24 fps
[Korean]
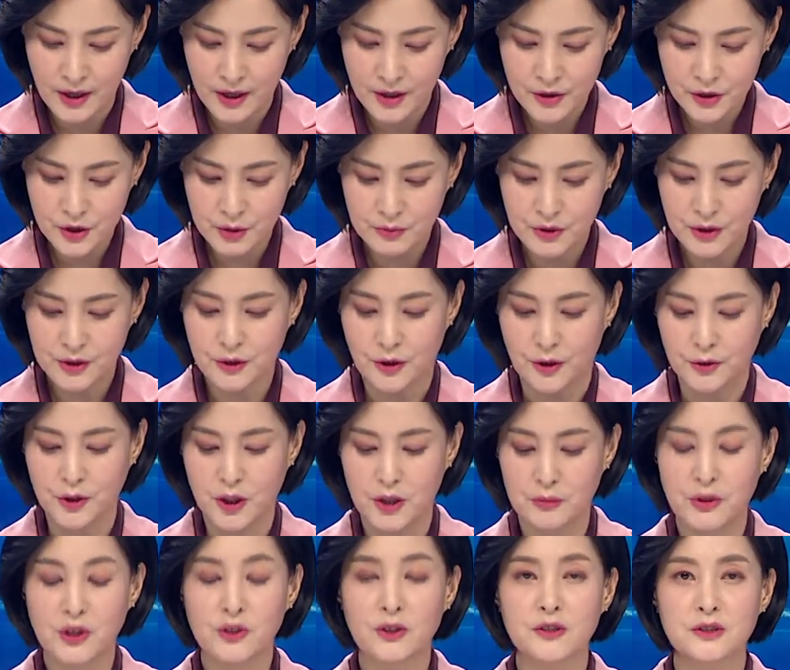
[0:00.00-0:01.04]

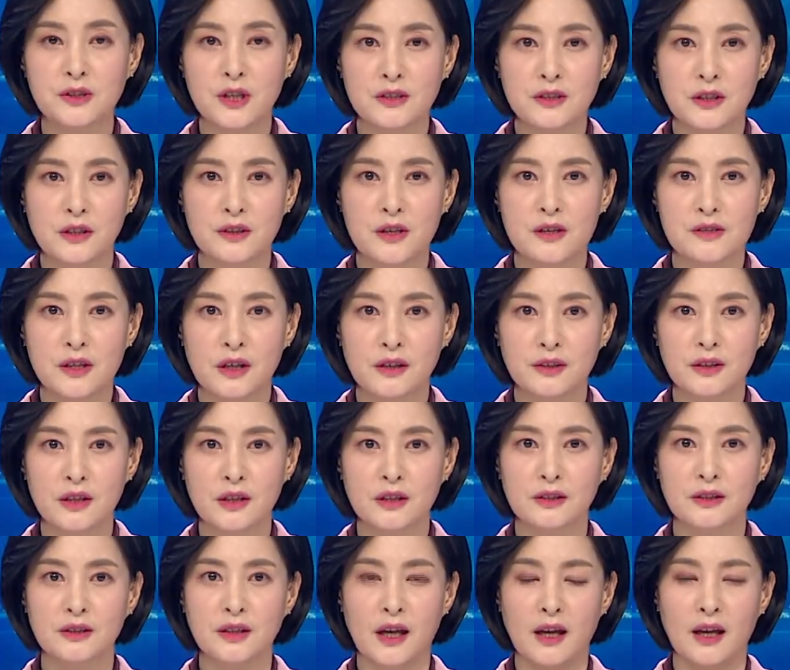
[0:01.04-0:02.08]
28명을 찾아낸
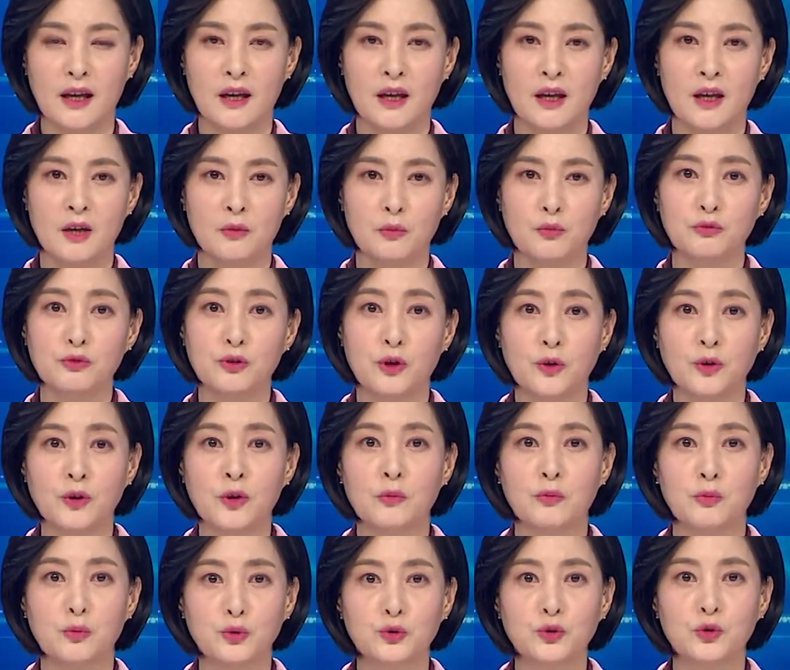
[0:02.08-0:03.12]
상태인데 물론
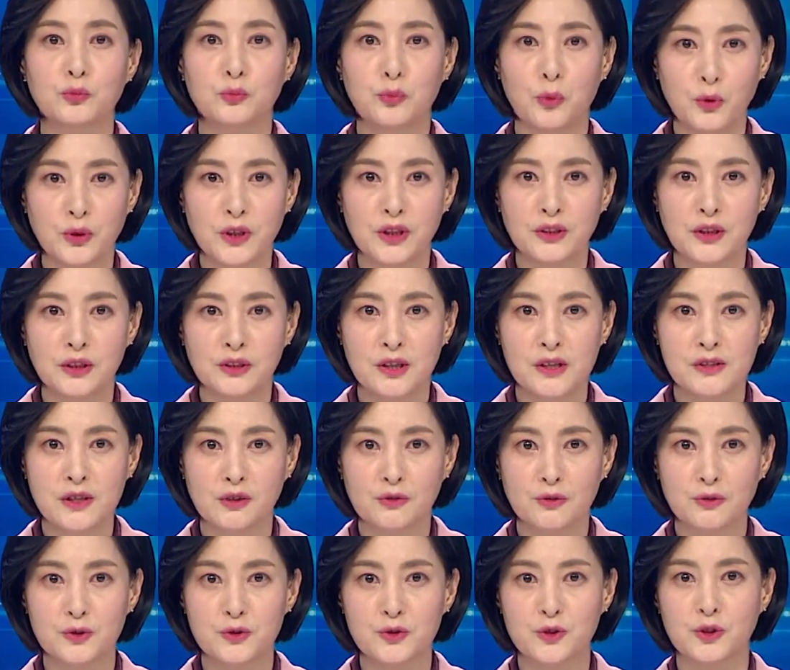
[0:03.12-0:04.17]
모두 본인을
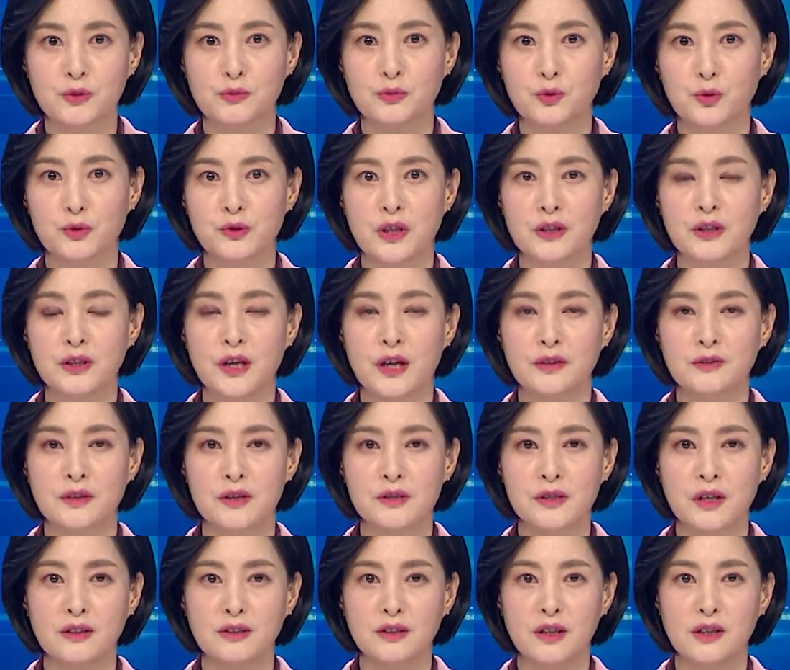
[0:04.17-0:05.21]
대상으로 지금 조사를 한
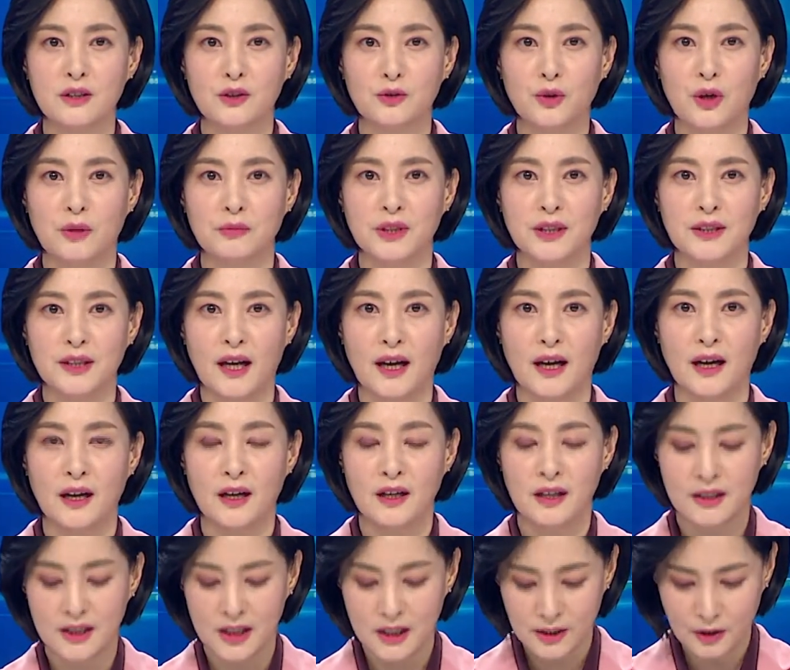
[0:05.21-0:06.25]
상태이기도 합니다.
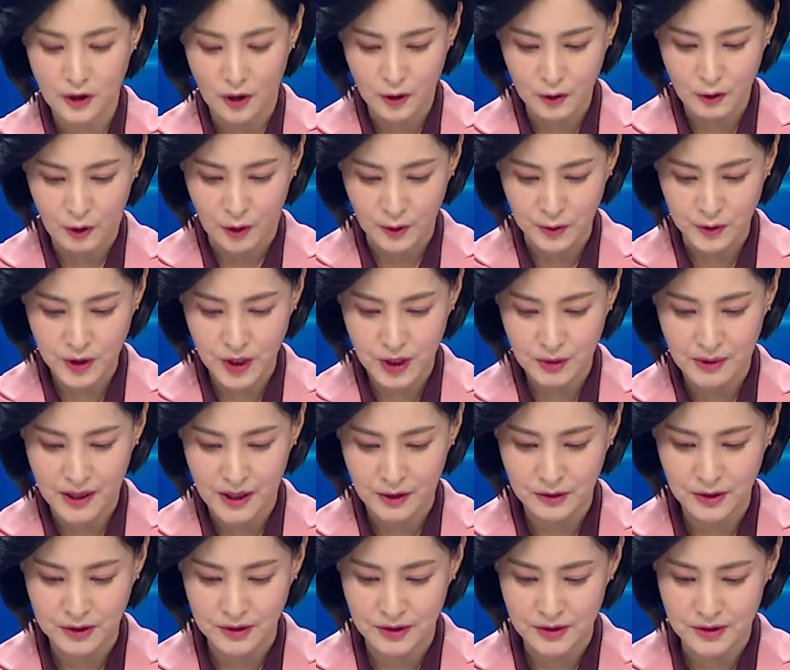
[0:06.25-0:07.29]
이 결과 어떻게 봐야
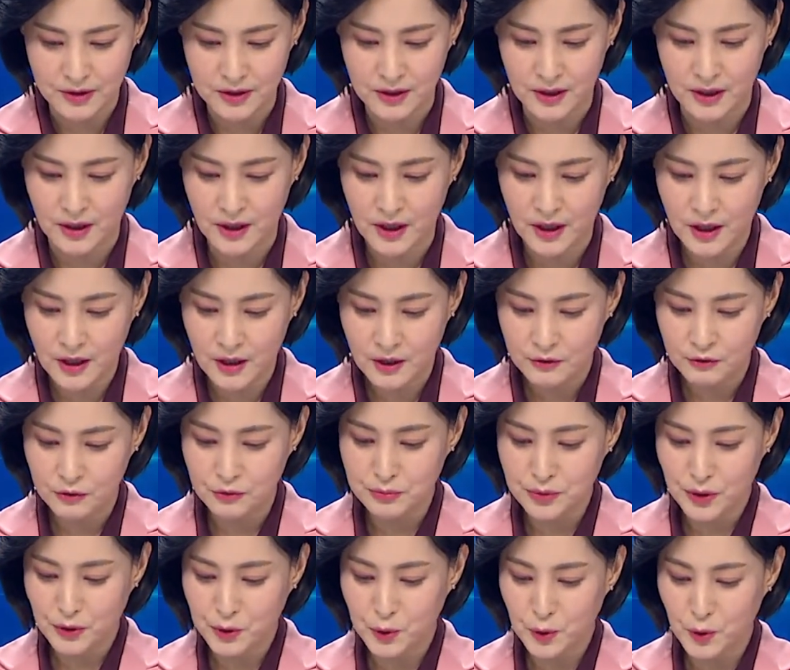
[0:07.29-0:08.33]
되는지 윤
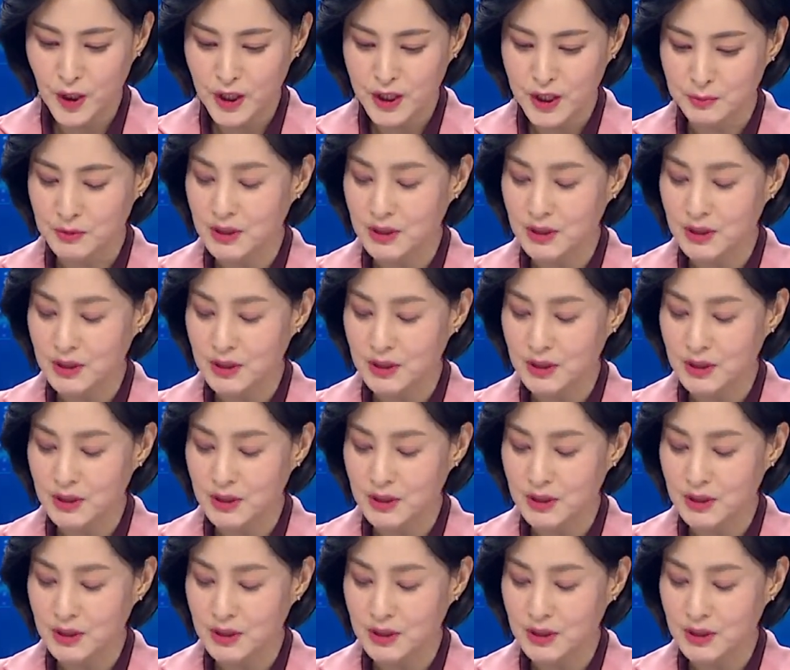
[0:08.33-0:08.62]
평론가님